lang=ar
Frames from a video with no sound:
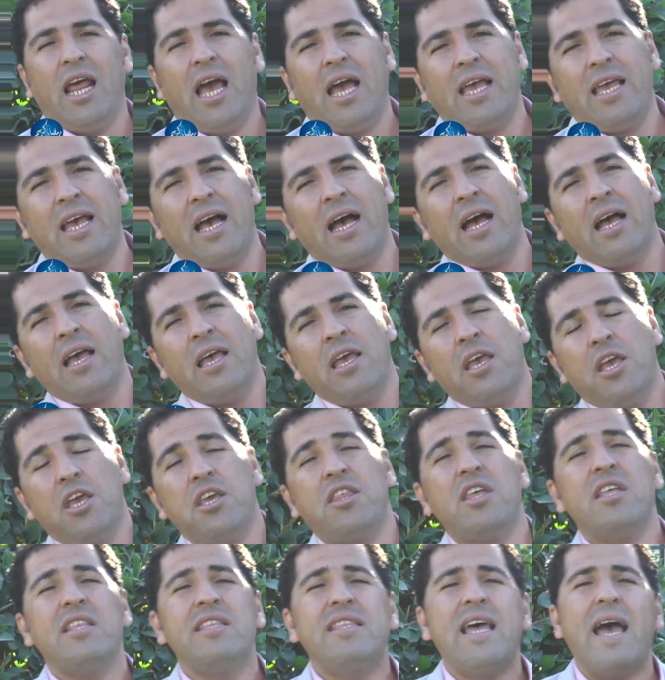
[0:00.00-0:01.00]
الحياه
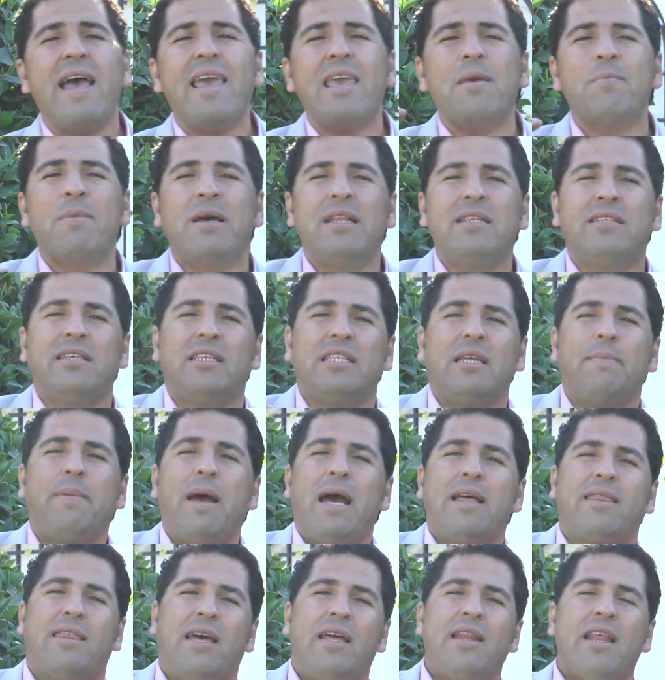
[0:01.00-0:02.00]
اذا دائما
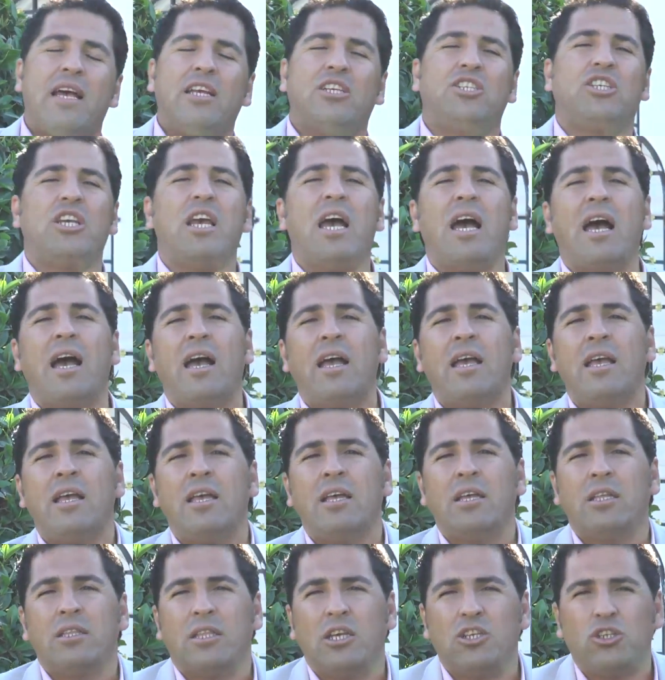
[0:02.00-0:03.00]
ستبحث عن اشياء
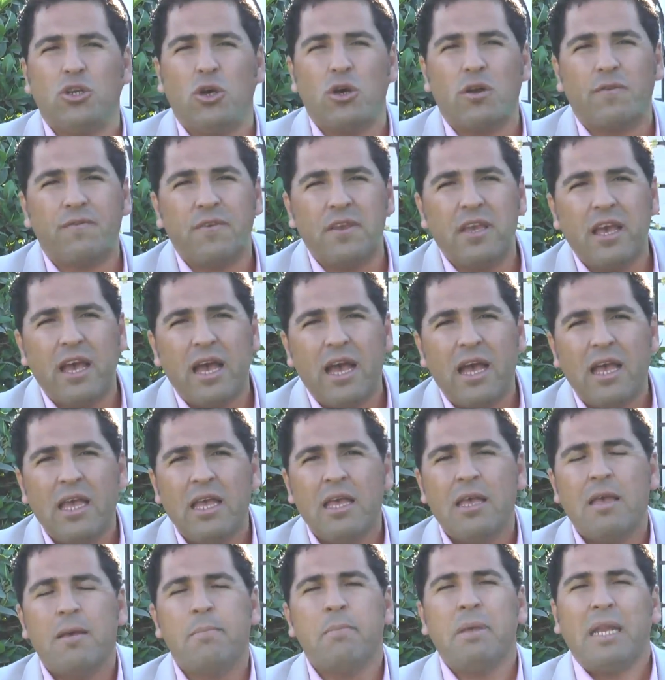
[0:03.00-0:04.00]
تشعر فيها
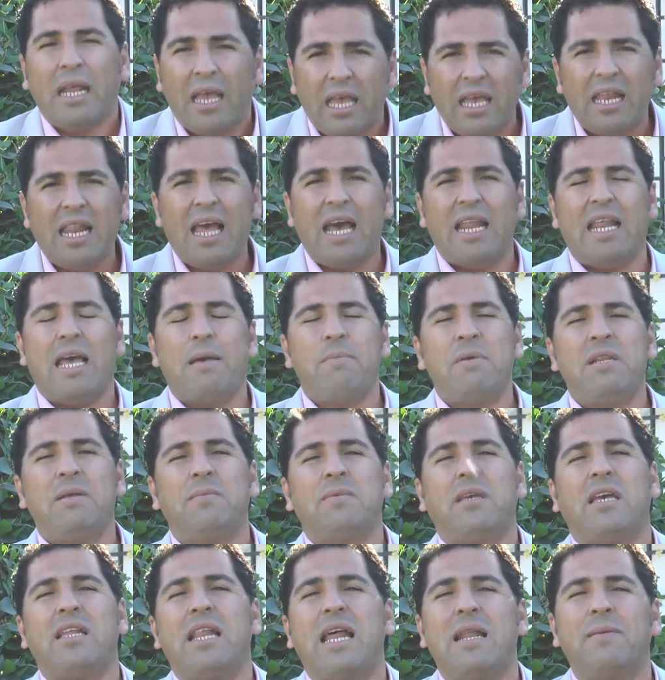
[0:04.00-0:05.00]
من خلالها
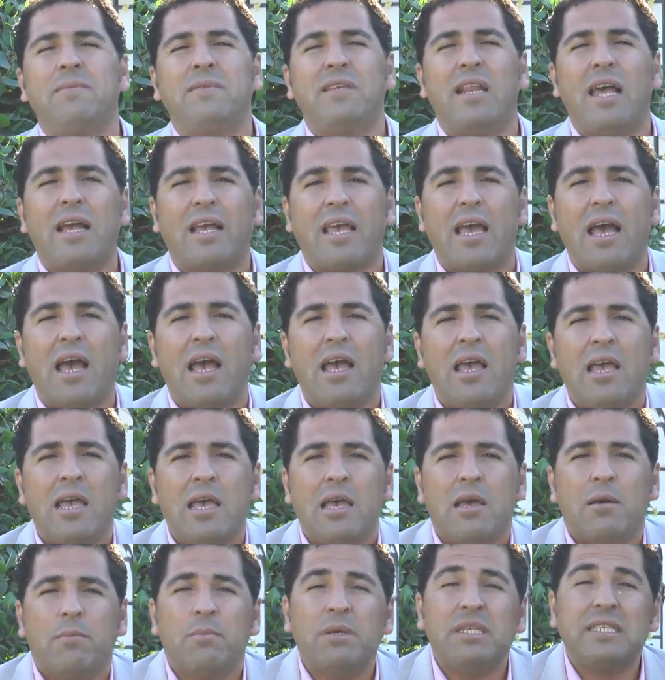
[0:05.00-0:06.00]
من خلال امتلاكها
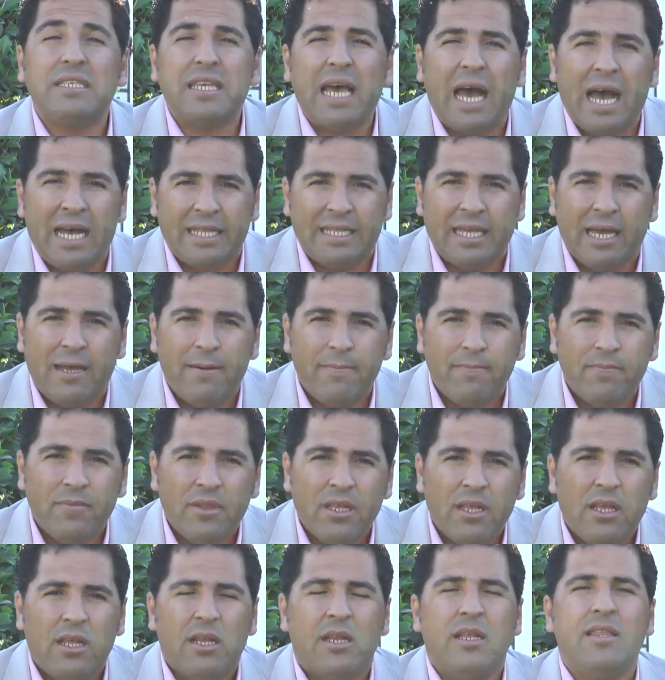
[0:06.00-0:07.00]
بالسعاده
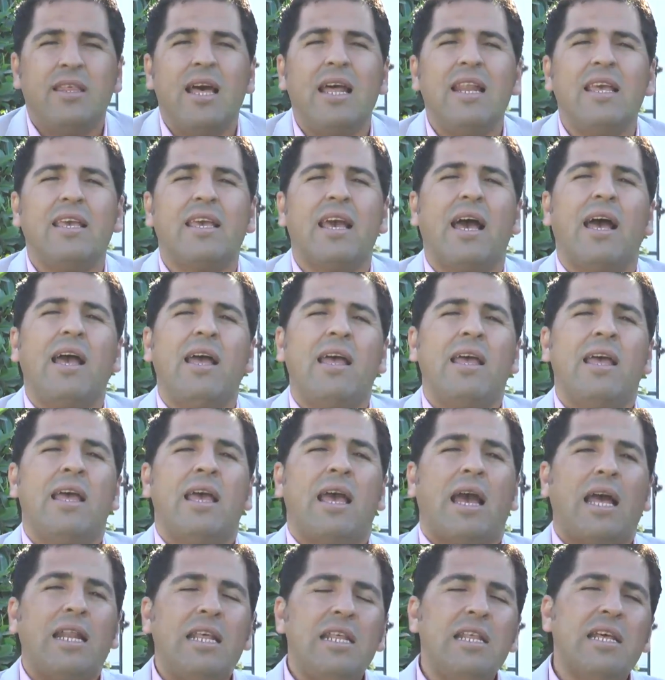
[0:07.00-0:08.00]
لذلك
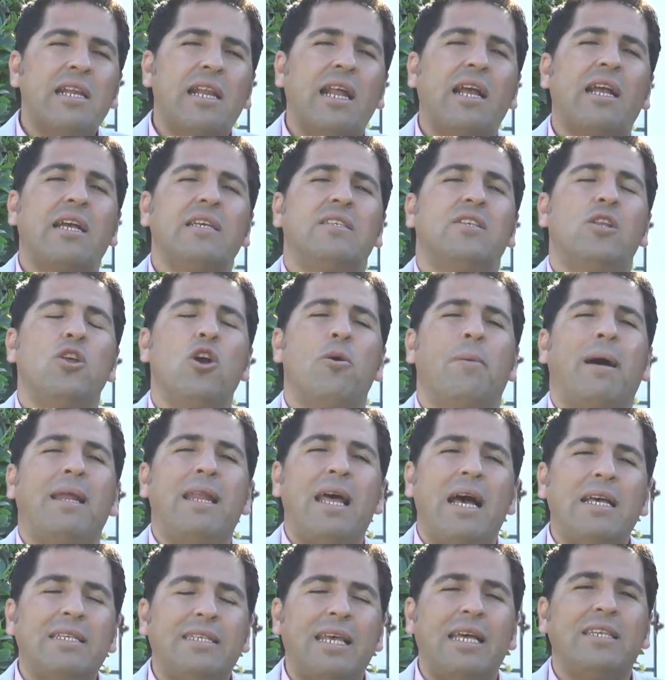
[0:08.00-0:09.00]
خلينا نركز اليوم
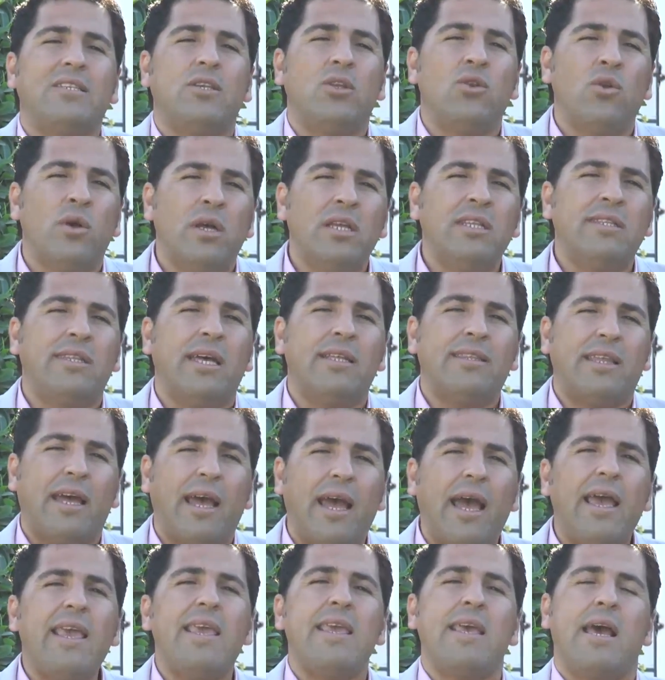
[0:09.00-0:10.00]
على اساس انه انت
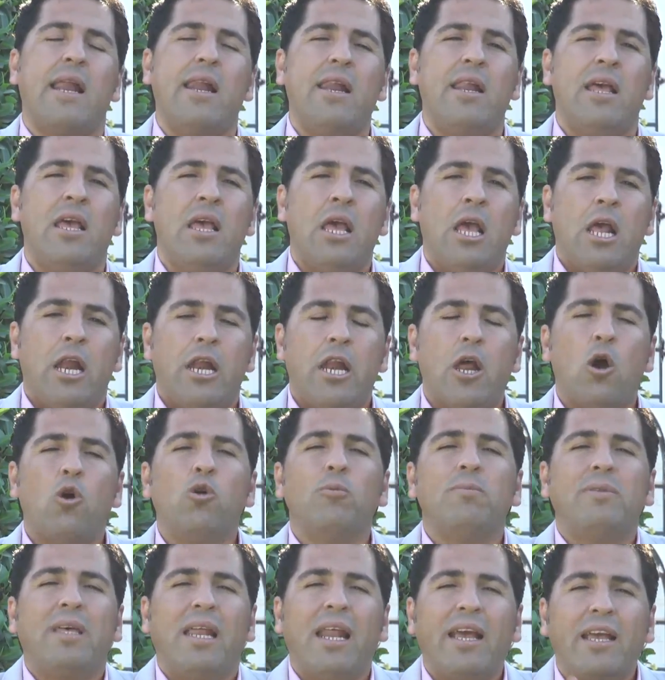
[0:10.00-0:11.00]
تخيل لو
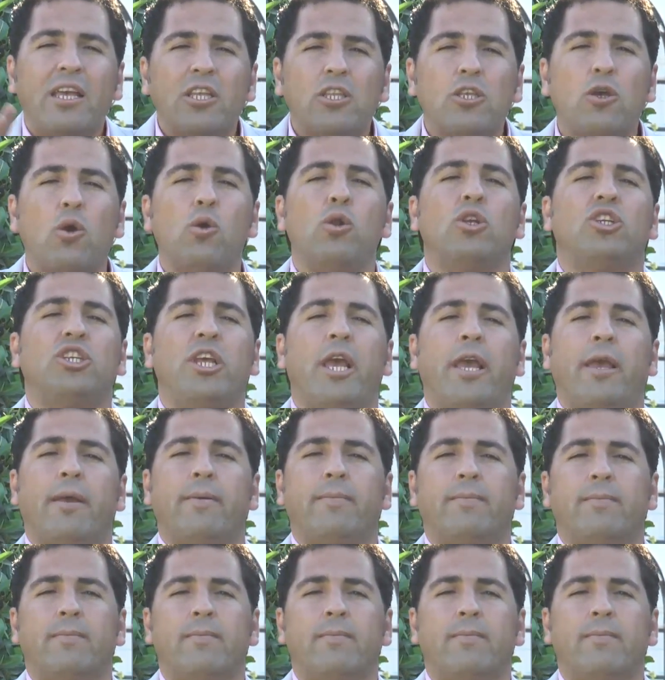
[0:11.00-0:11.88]
امتلكت كل شيء